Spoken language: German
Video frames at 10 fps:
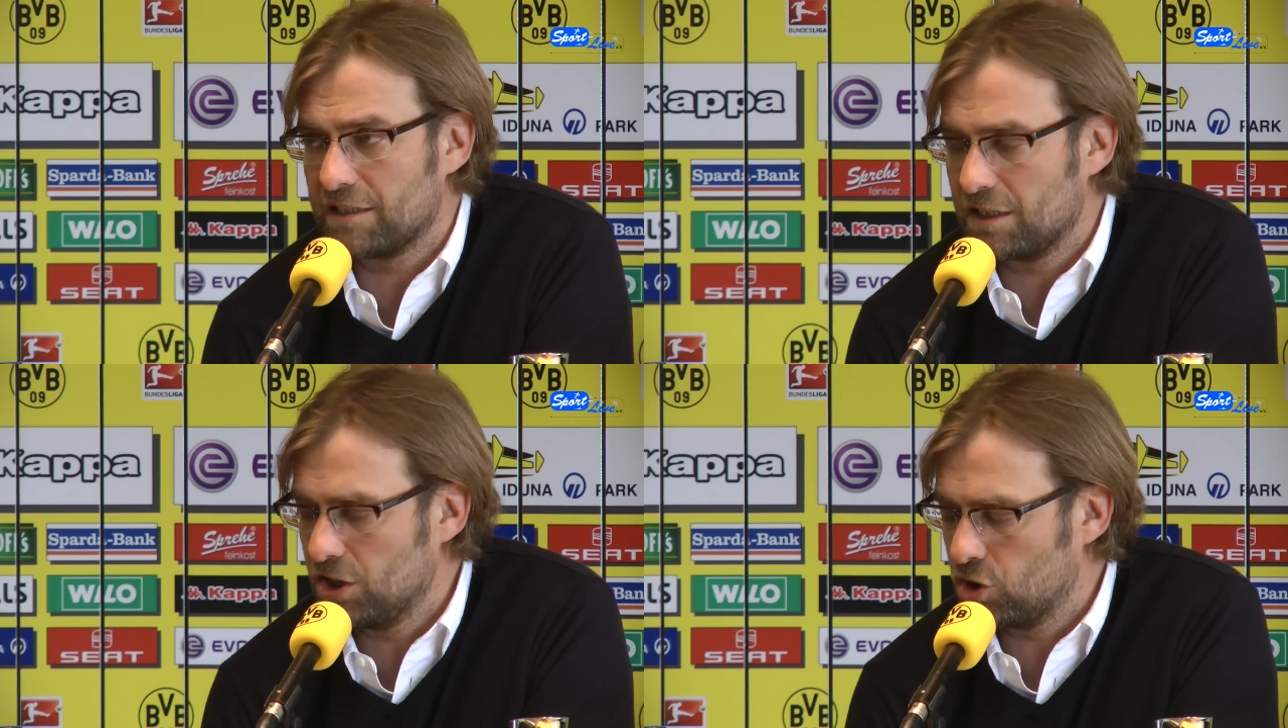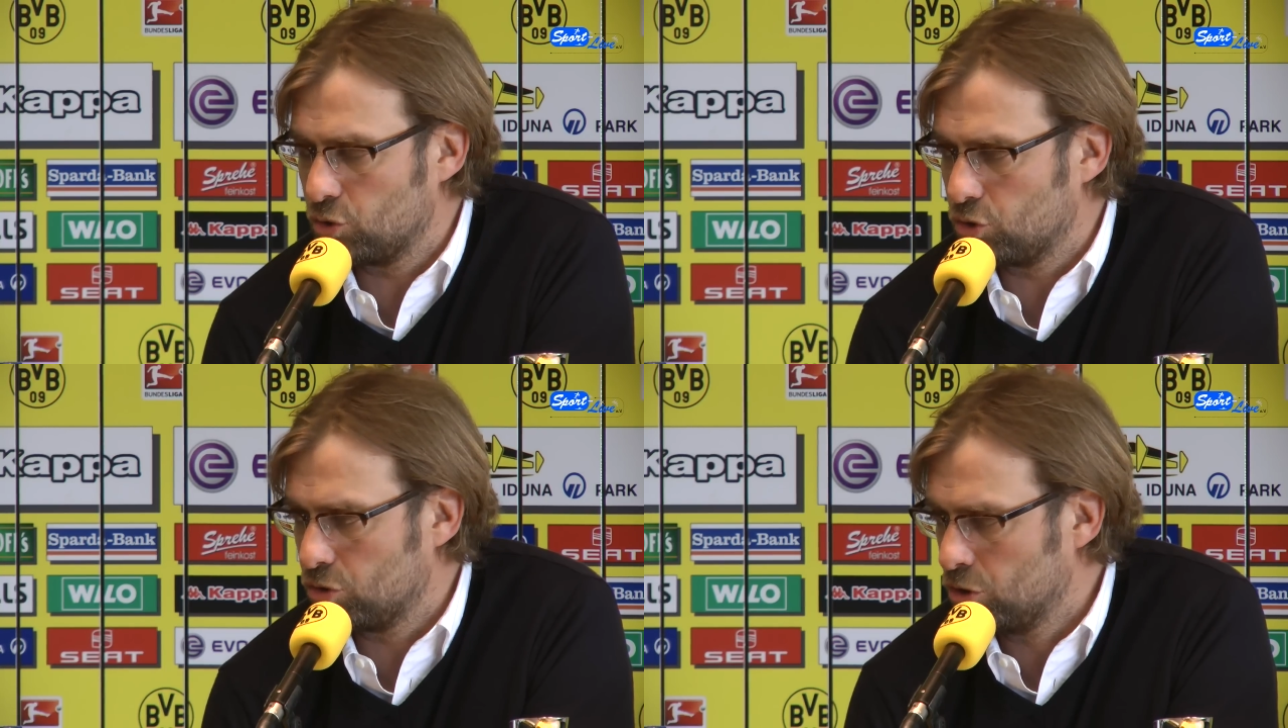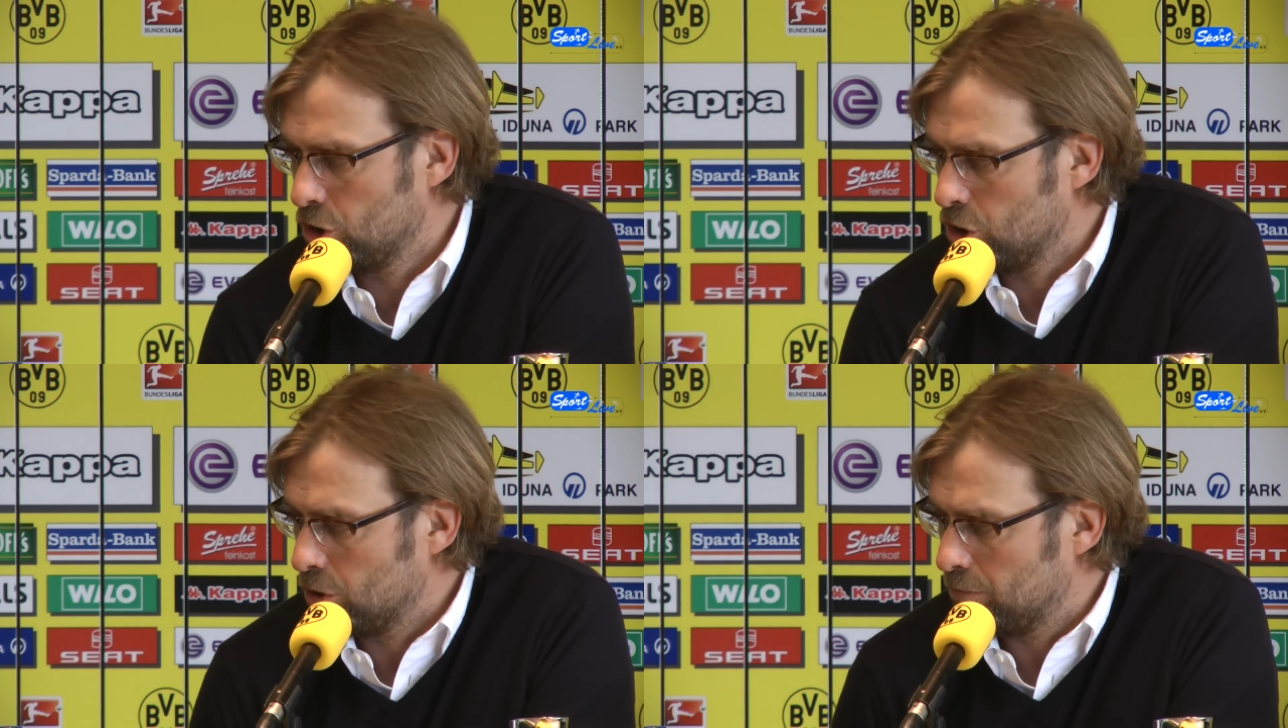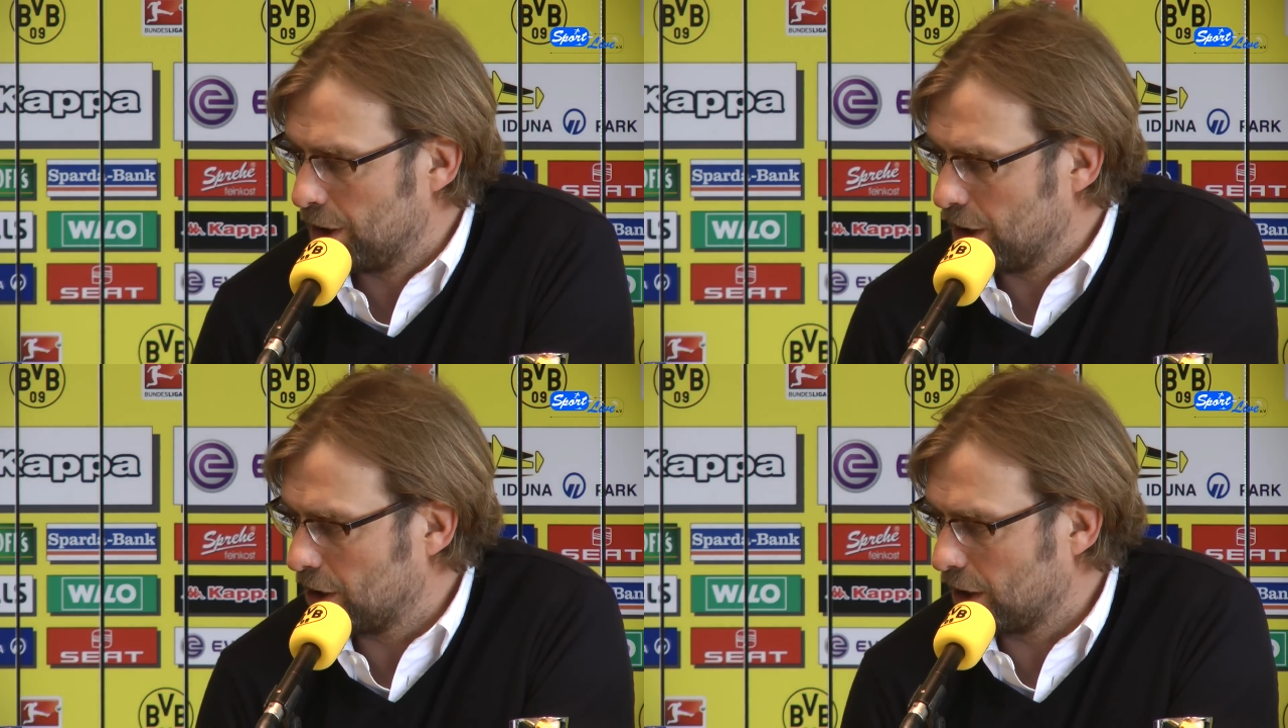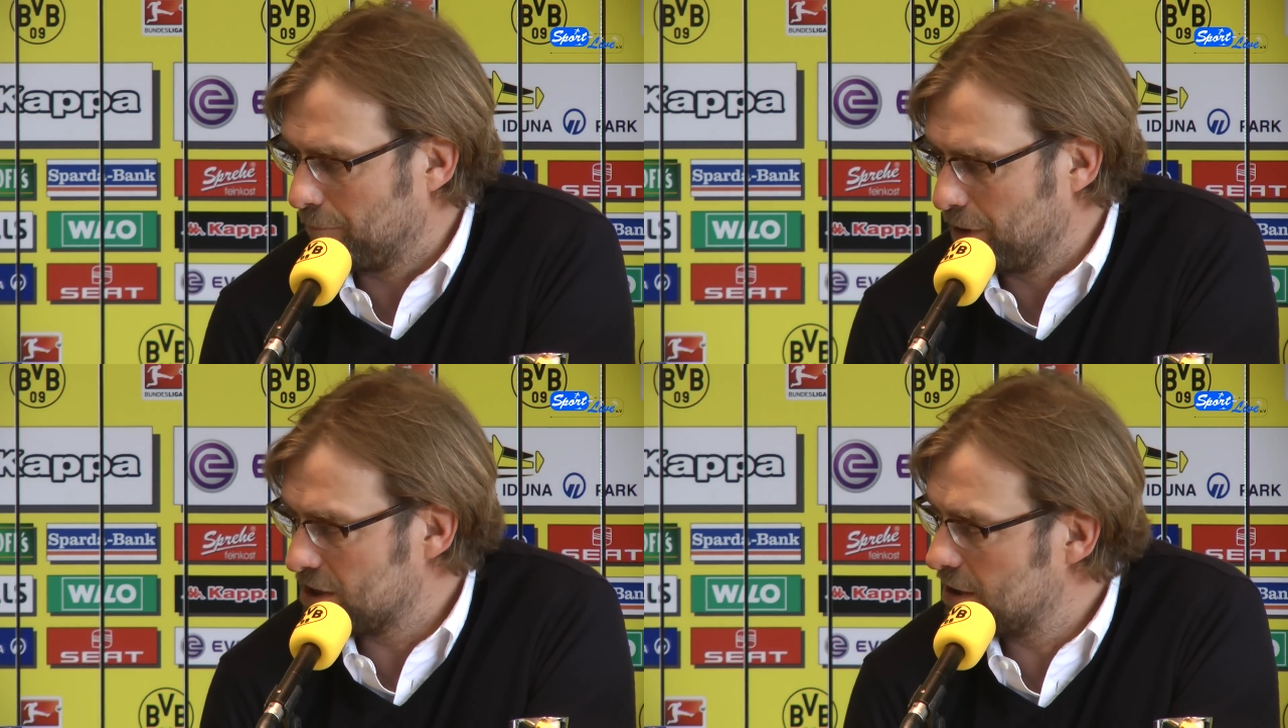das ist. Und man hat da
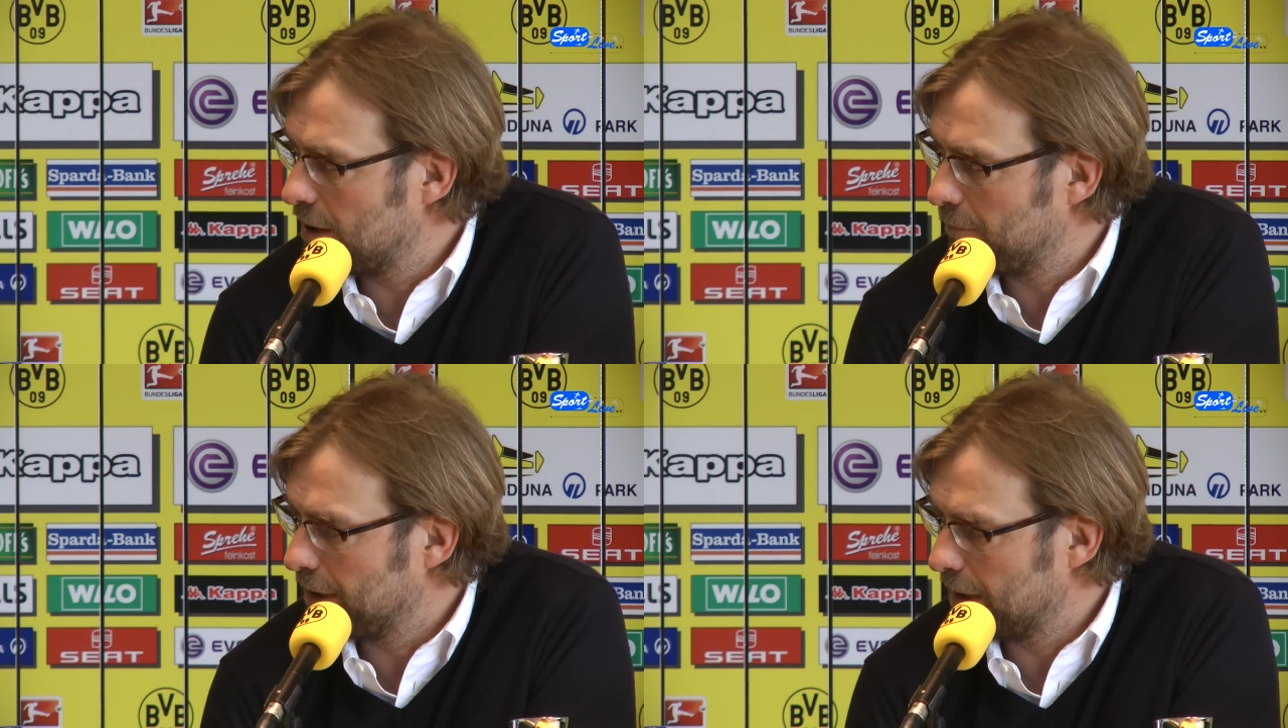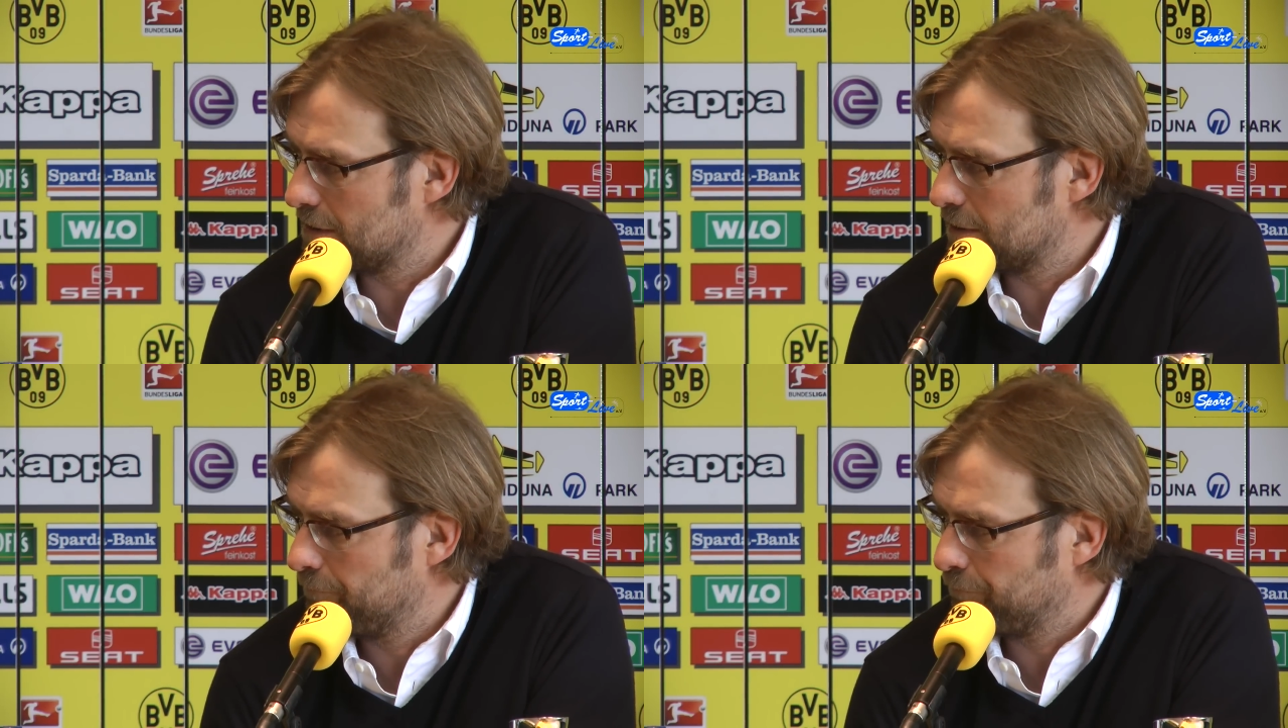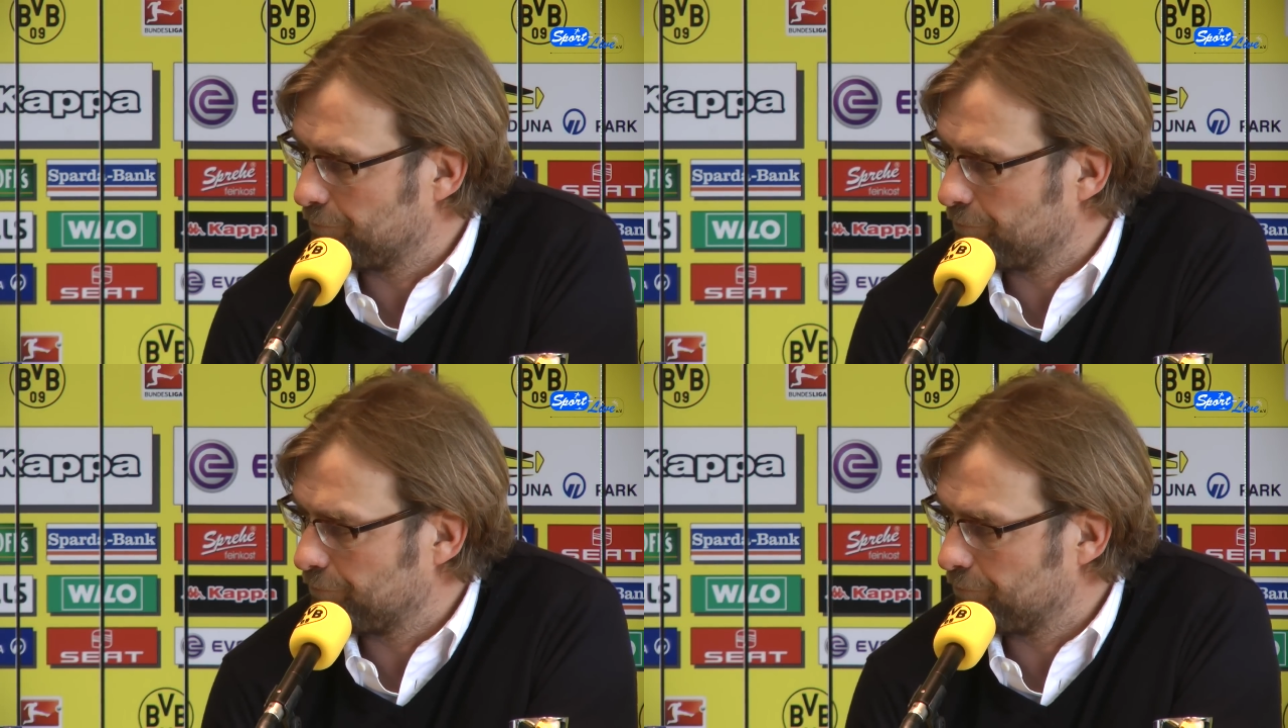gebissen, aber jetzt